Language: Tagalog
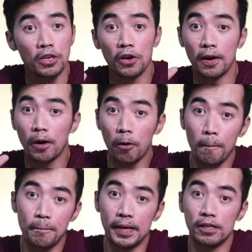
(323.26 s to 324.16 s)
your
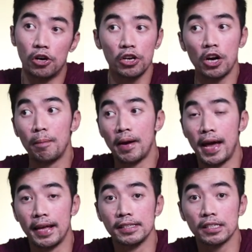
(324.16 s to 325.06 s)
equipment or your
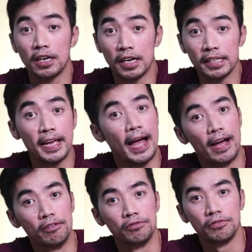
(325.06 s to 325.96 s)
appliance currently
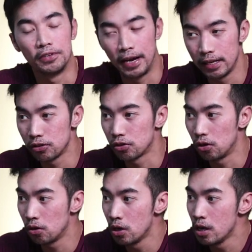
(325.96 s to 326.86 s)
have, right?
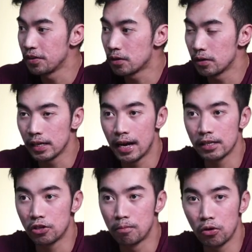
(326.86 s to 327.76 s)
So frequently
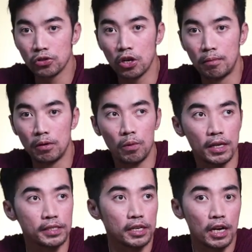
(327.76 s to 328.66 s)
asked or most common
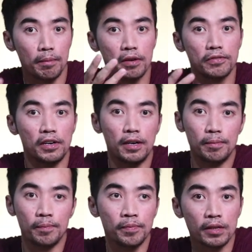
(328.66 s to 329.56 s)
ones are coming
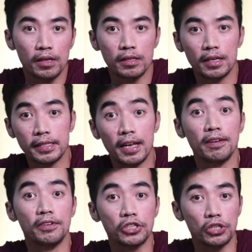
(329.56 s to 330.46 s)
from the
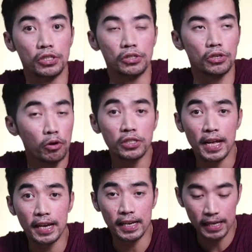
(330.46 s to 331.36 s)
televisions. Most
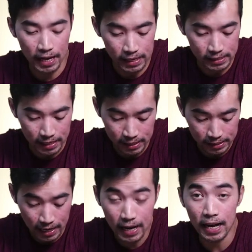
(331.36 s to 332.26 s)
likely guys,
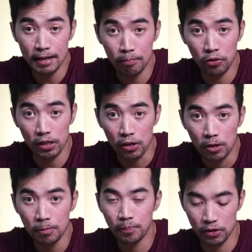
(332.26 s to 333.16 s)
yes, gagana po
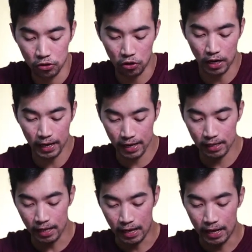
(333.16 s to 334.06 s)
ito. So
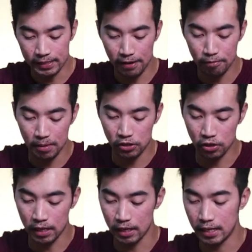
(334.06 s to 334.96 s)
again, as I've
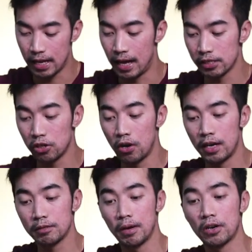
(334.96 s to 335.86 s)
mentioned kanina, as long
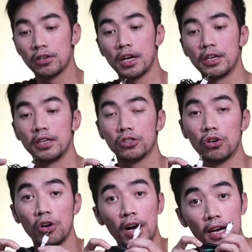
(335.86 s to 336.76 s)
as meron kayo
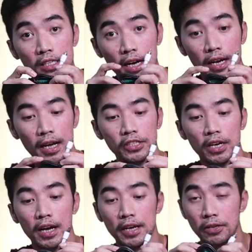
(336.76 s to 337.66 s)
nitong coaxial at
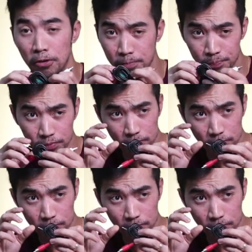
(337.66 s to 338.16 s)
saka yung